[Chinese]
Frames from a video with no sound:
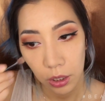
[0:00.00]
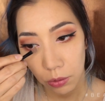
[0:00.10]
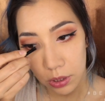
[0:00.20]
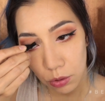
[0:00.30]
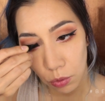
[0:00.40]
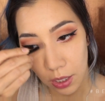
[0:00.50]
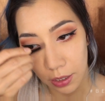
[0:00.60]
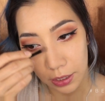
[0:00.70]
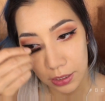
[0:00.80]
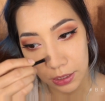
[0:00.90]
因为这是我个
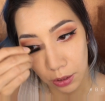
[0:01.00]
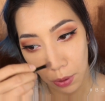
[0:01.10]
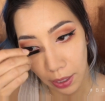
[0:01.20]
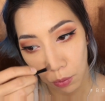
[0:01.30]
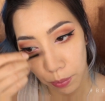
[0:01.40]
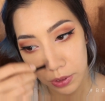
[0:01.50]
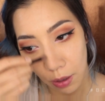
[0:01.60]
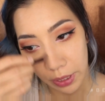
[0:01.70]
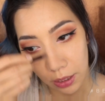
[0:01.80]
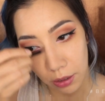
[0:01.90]
人的习惯了，我不知
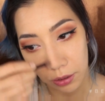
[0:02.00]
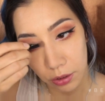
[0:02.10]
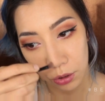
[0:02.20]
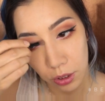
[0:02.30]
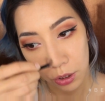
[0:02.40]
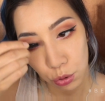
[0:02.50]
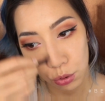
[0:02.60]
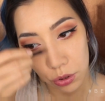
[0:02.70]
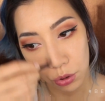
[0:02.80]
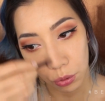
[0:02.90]
道每一个人的
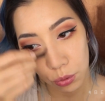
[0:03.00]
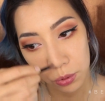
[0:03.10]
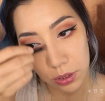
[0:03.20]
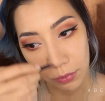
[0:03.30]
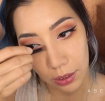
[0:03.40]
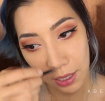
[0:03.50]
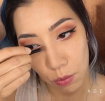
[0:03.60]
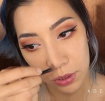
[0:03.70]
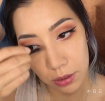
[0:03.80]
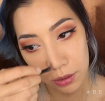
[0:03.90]
顺手度是怎么样，但
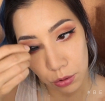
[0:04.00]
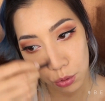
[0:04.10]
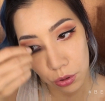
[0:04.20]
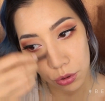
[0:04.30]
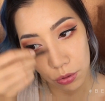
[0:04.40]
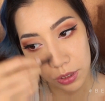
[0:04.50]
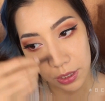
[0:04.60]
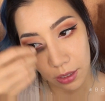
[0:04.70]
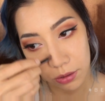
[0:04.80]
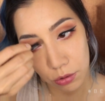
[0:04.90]
我自己的顺手是
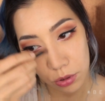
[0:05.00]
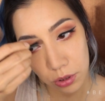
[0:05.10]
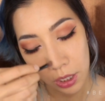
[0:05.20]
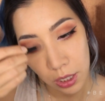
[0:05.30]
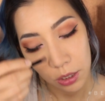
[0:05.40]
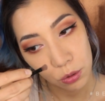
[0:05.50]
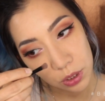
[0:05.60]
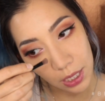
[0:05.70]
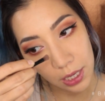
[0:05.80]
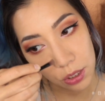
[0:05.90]
这样子，就是
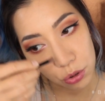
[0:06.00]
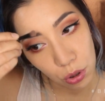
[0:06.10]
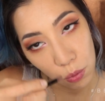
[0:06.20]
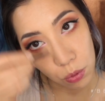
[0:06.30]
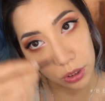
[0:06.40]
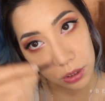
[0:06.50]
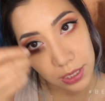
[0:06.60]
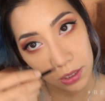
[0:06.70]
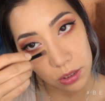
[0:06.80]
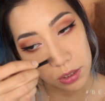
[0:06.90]
斜一点之后，我的
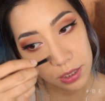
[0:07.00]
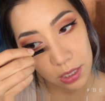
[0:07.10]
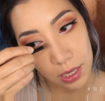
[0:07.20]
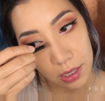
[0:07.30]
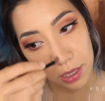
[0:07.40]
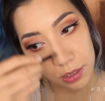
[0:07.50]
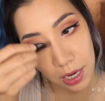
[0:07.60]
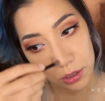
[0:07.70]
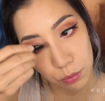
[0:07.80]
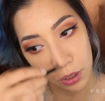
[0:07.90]
这样子上下上
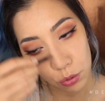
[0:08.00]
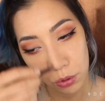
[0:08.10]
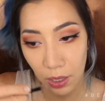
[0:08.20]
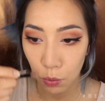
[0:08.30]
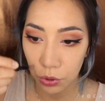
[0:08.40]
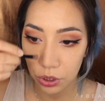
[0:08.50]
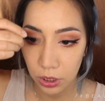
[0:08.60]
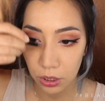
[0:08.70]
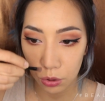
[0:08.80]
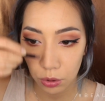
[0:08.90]
下是比较顺，但我直一
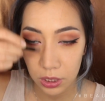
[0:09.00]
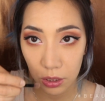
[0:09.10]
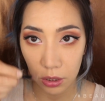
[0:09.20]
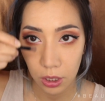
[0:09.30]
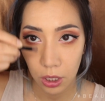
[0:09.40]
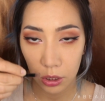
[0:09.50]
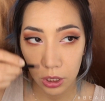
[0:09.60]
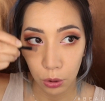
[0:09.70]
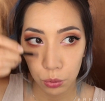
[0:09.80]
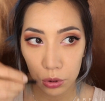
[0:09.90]
点的时候，这个
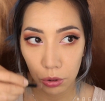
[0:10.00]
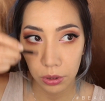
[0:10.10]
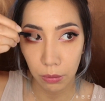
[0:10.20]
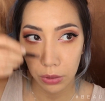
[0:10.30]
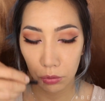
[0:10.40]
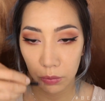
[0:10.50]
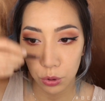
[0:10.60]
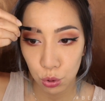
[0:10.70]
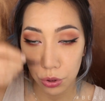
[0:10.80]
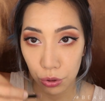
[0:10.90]
角度是有点没有那么
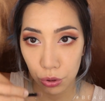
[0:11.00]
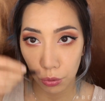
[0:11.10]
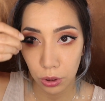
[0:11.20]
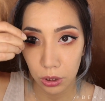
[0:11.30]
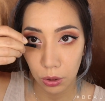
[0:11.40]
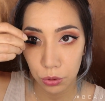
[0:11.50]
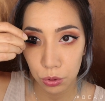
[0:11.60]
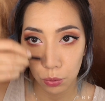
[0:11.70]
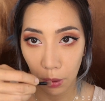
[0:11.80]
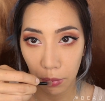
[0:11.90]
顺手的，可能会就
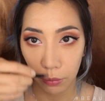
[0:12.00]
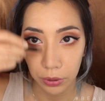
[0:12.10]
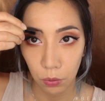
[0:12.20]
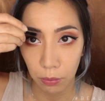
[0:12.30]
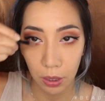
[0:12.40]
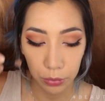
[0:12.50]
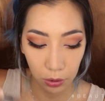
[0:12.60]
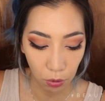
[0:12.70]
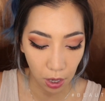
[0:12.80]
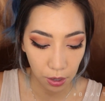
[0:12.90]
是往旁边往旁边
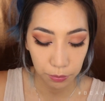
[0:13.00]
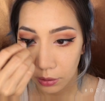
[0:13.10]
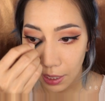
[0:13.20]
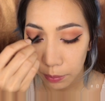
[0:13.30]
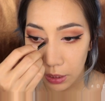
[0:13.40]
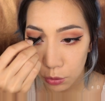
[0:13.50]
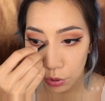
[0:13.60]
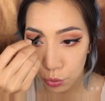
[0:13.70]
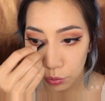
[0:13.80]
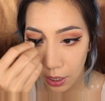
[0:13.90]
滑。打鼻影
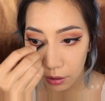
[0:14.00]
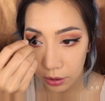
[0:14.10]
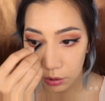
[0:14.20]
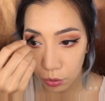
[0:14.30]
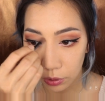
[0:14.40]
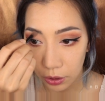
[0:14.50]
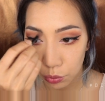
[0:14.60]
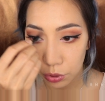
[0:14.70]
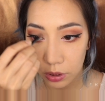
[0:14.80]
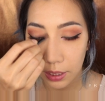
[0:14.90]
最主要的一个重点
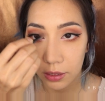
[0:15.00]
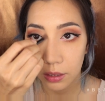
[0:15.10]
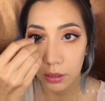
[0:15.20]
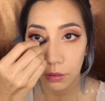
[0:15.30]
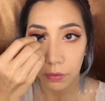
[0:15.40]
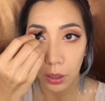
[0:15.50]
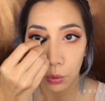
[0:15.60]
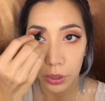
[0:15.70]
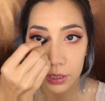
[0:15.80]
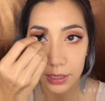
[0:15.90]
就是像这个地方，我
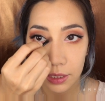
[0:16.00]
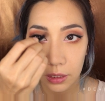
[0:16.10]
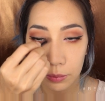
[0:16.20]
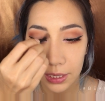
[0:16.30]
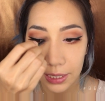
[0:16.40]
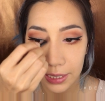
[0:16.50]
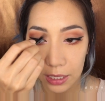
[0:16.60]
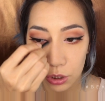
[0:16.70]
会特别再加